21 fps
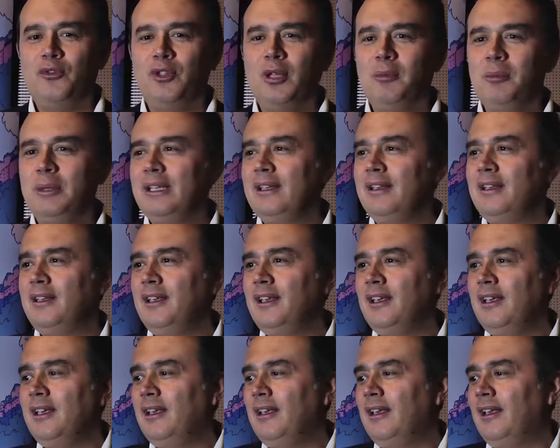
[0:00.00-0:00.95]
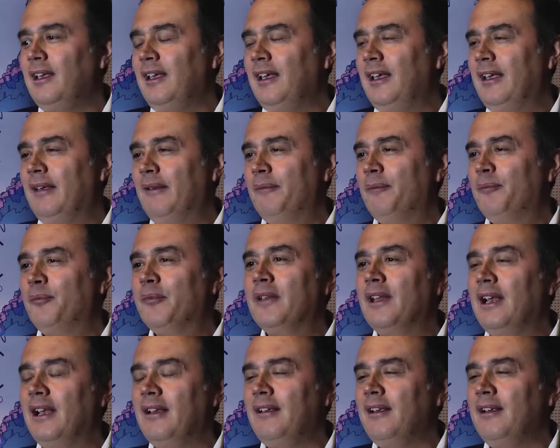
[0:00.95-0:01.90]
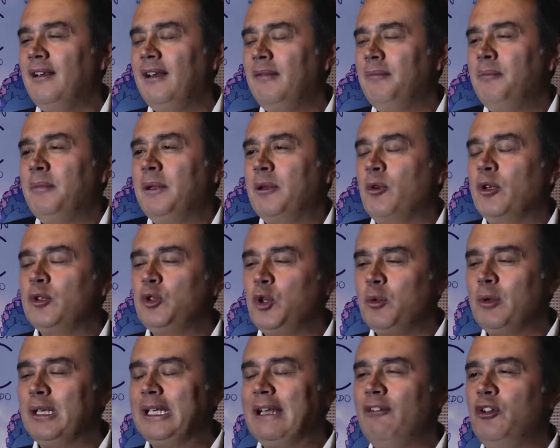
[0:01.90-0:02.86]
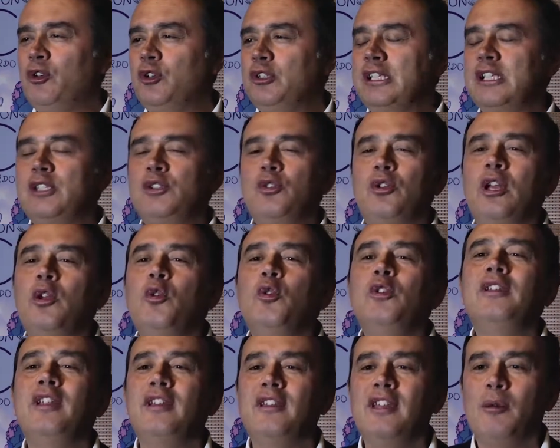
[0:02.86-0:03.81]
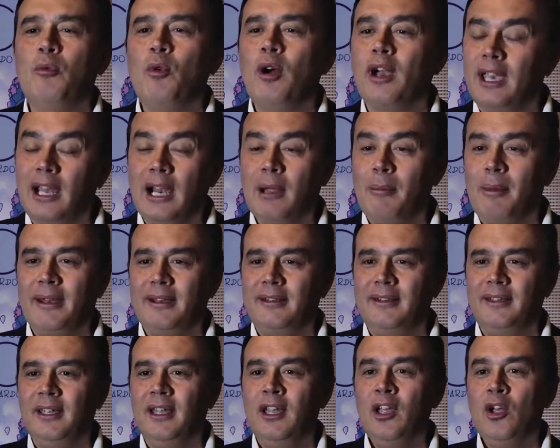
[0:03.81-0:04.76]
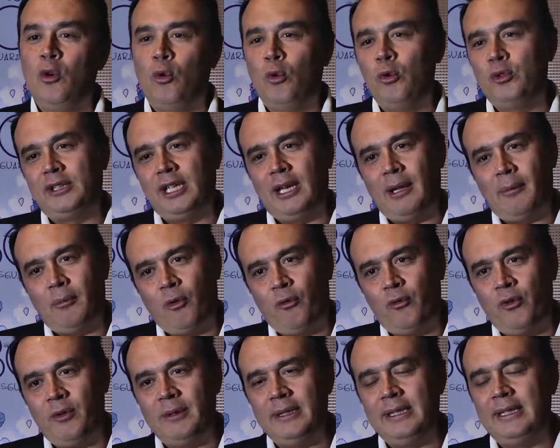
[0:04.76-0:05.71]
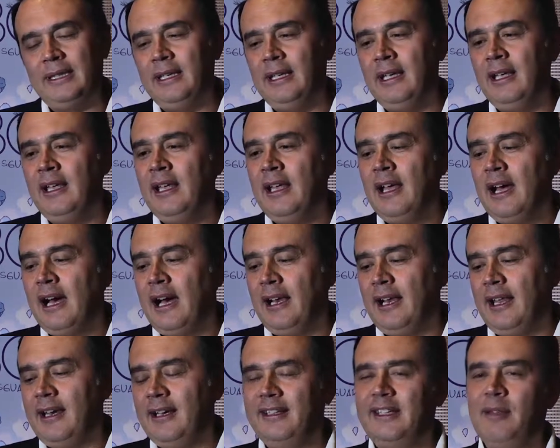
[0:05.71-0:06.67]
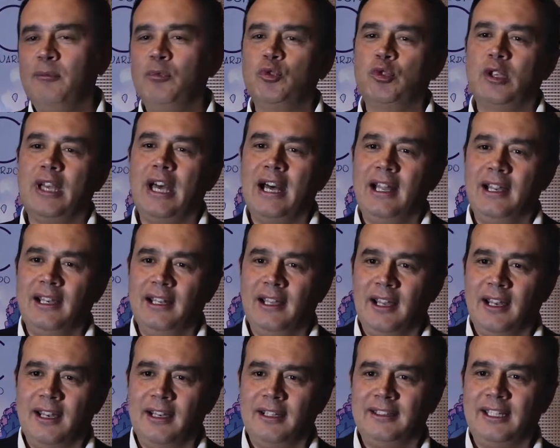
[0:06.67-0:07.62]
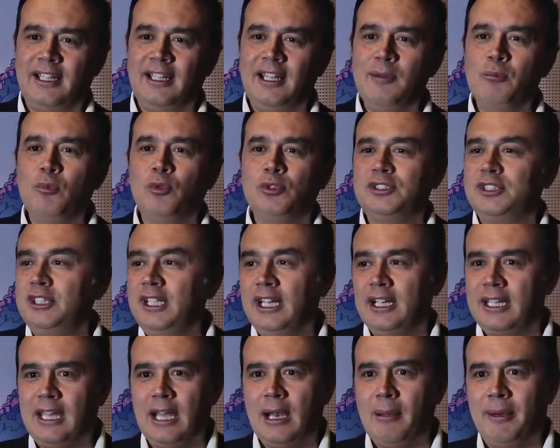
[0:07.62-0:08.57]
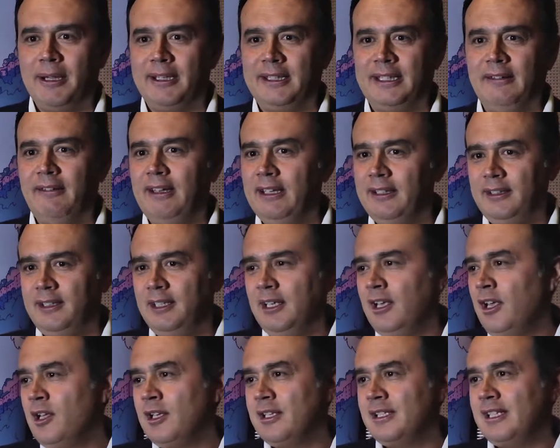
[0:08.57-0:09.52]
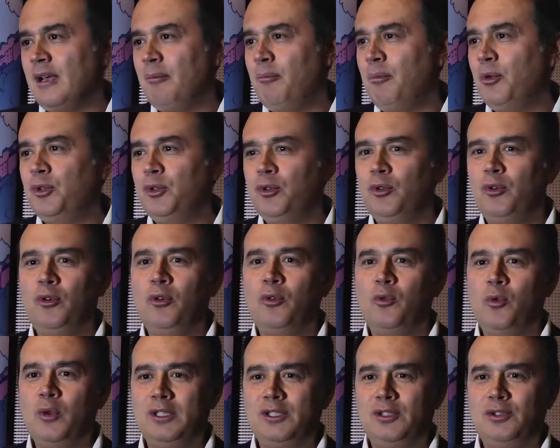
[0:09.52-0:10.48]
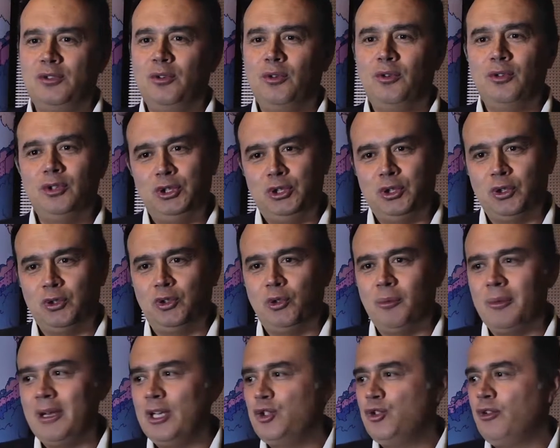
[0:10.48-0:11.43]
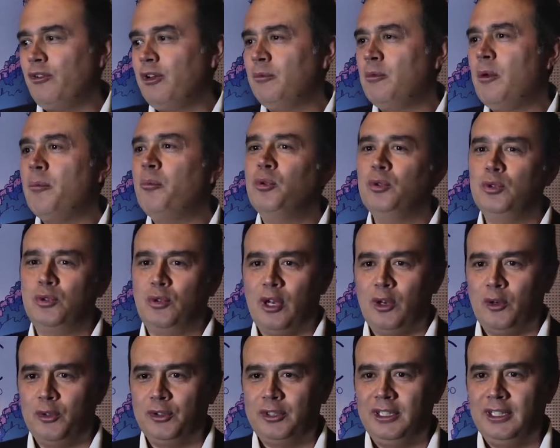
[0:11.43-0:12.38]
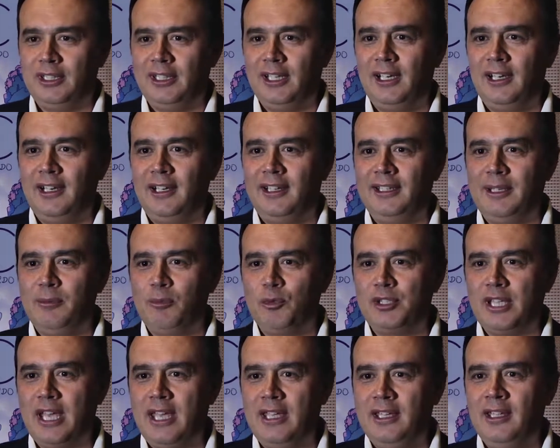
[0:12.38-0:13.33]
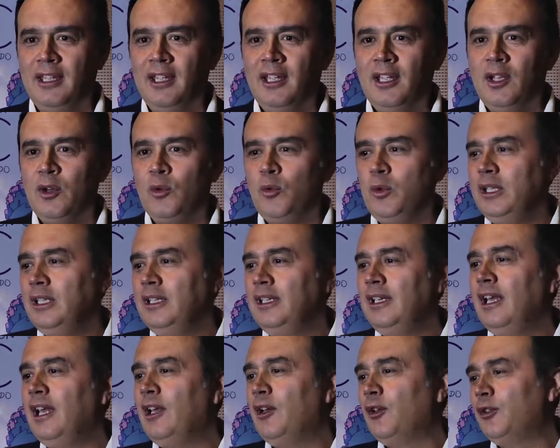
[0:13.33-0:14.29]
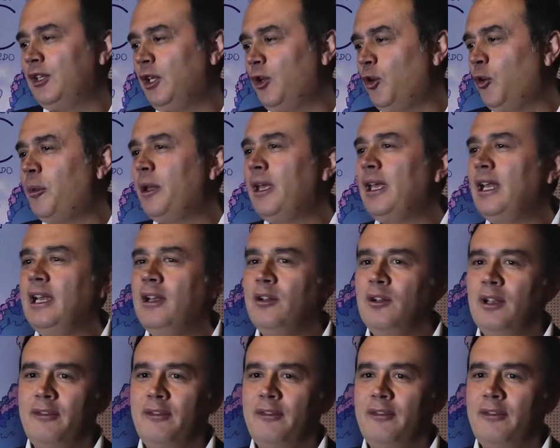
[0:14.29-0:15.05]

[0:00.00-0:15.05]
Ovviamente ehm, eh, per quanto riguarda la valorizzazione noi intendiamo anche la parte, oltre ovviamente alla realtà museale, alla realtà delle mostre, anche la parte eventi. Sabato questo 18 maggio avremo appunto la notte del, dei musei, quindi le notte rovere, no?